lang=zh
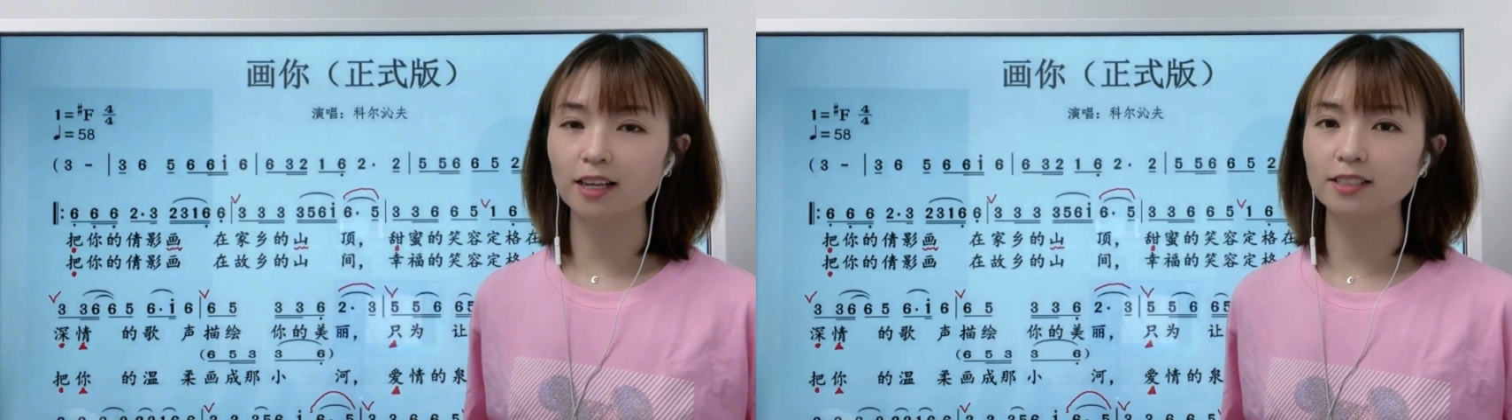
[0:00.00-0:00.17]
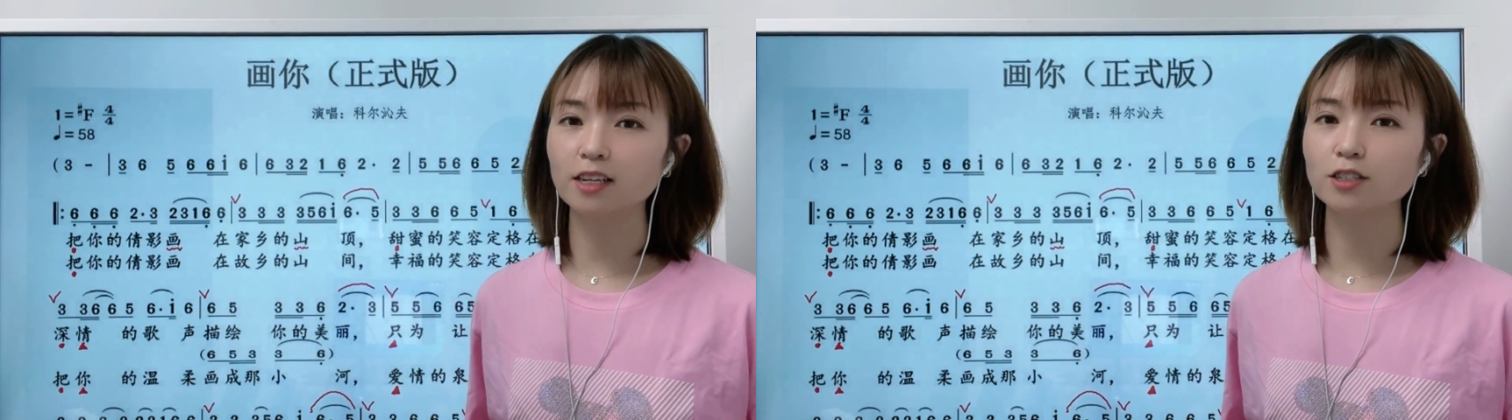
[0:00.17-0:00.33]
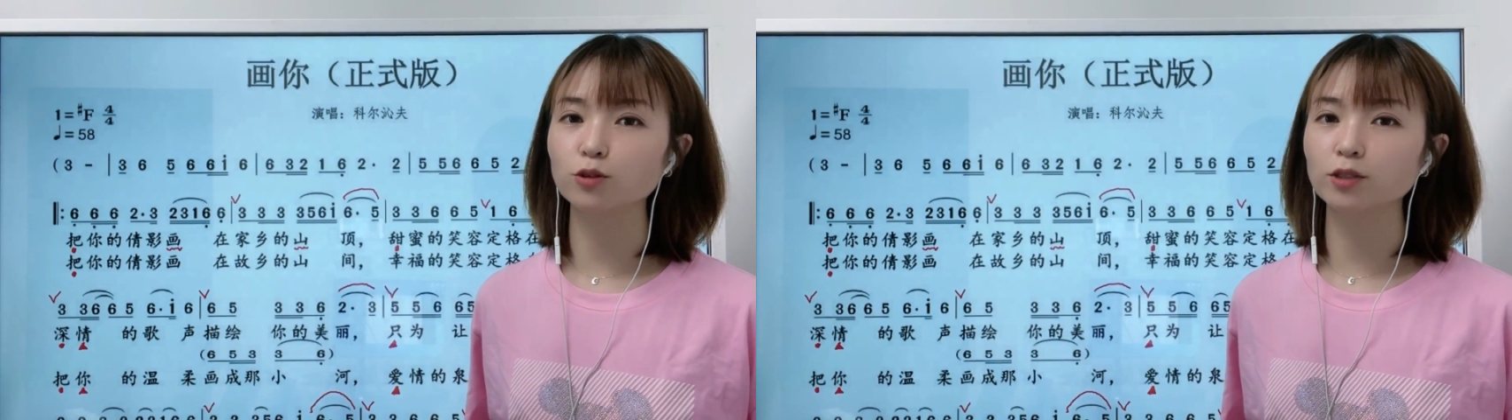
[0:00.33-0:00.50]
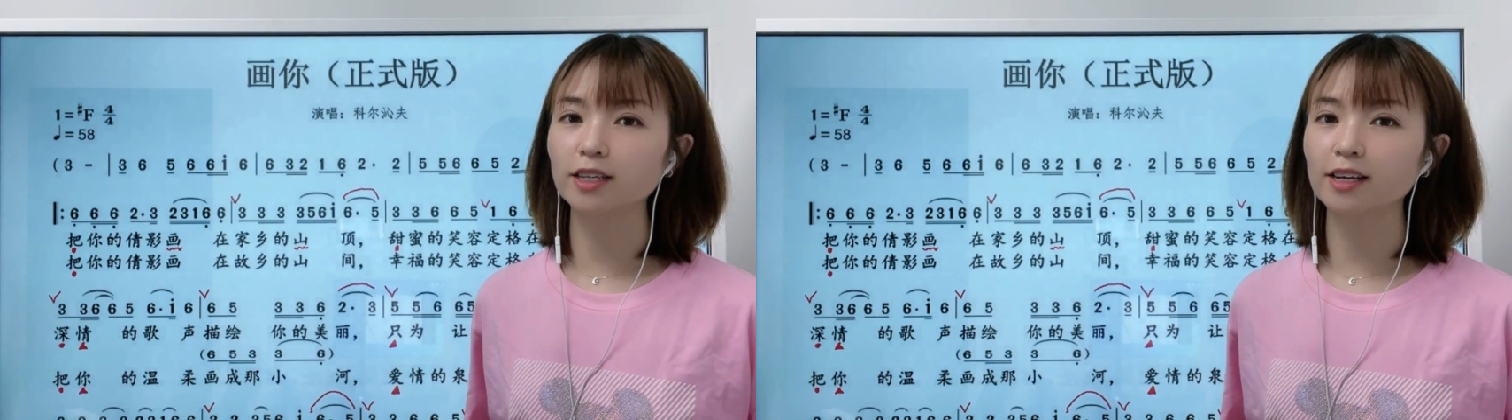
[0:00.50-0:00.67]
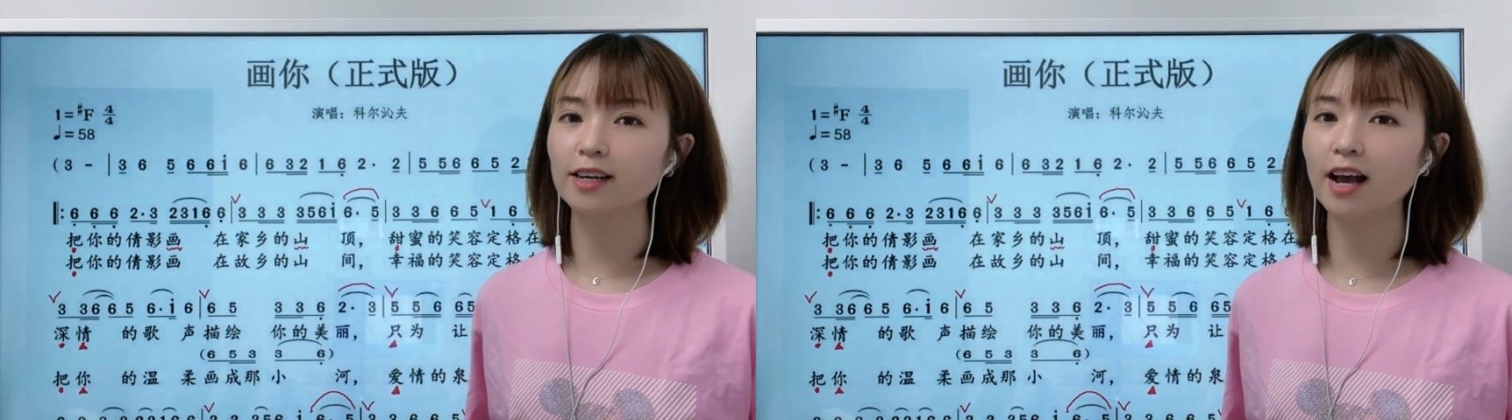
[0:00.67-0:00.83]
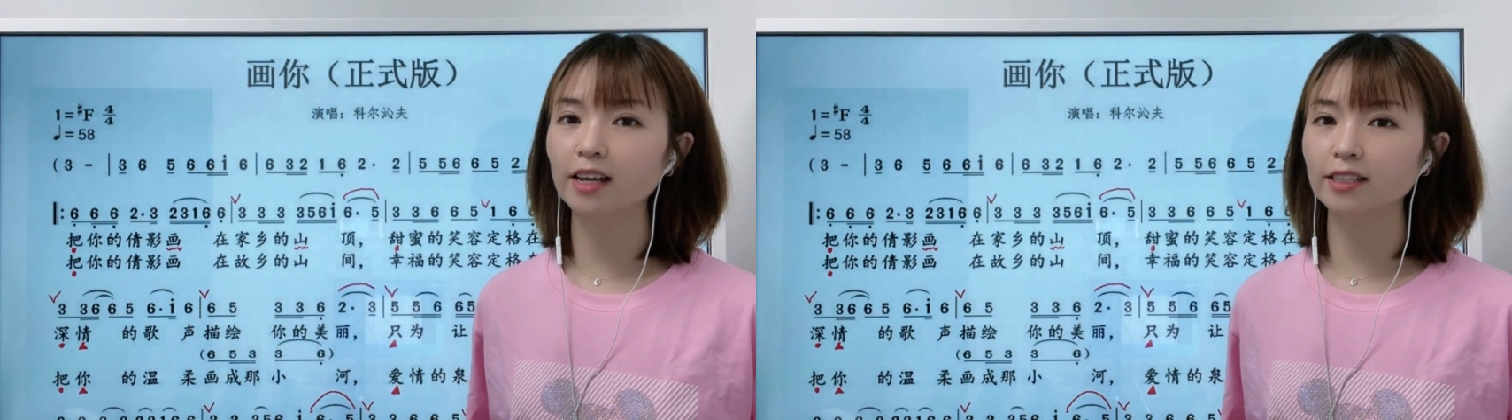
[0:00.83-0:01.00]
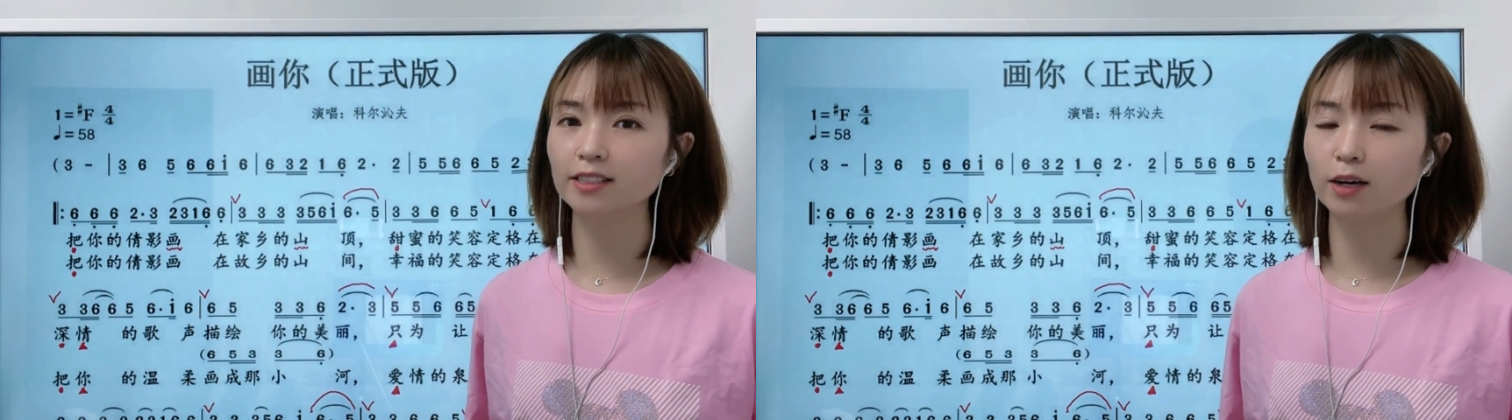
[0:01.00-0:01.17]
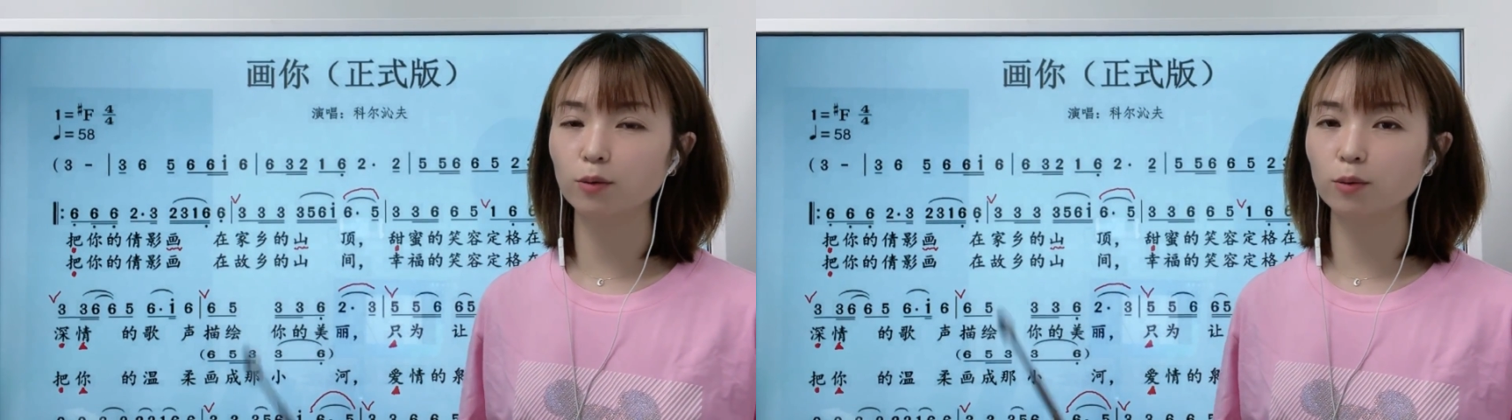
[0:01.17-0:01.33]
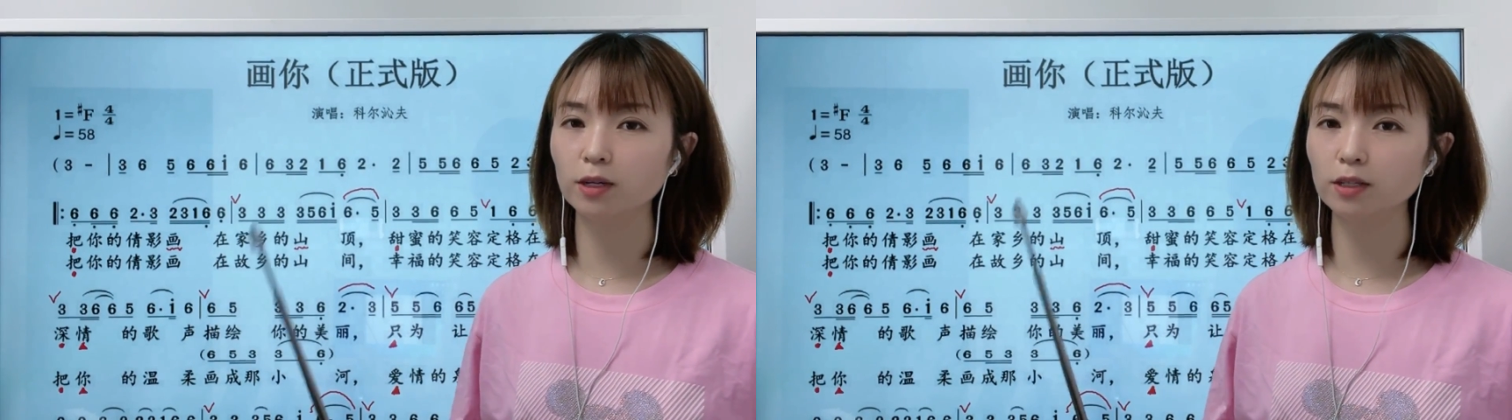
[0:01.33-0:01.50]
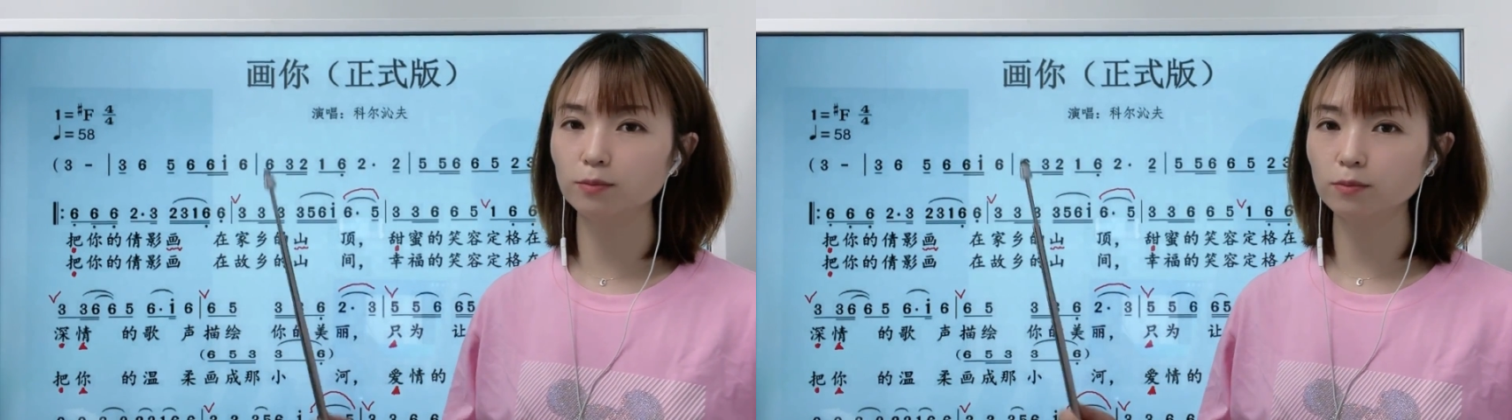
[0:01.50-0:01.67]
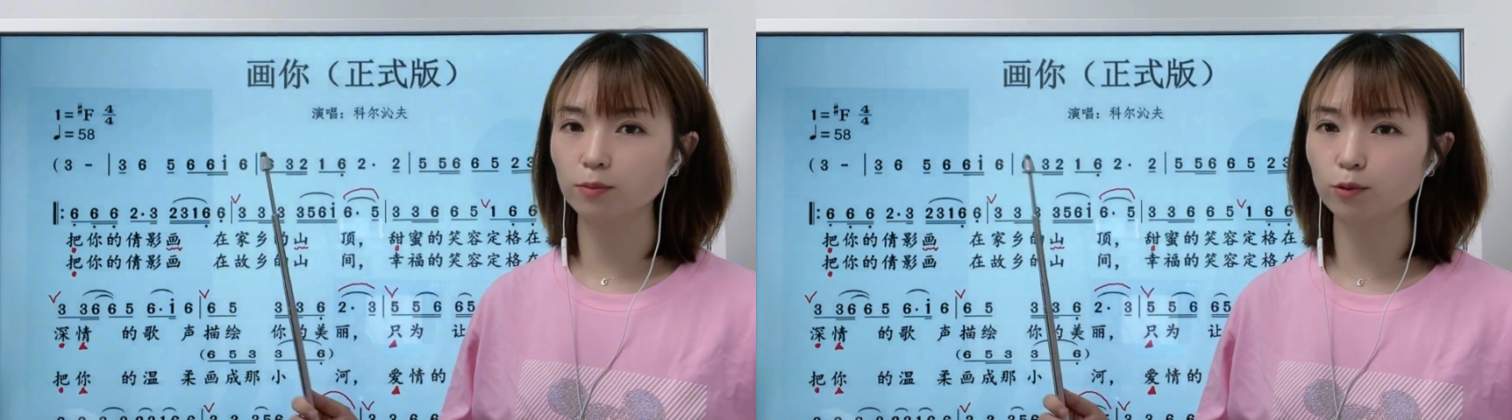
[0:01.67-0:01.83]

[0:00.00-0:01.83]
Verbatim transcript: 大家首先看一下我们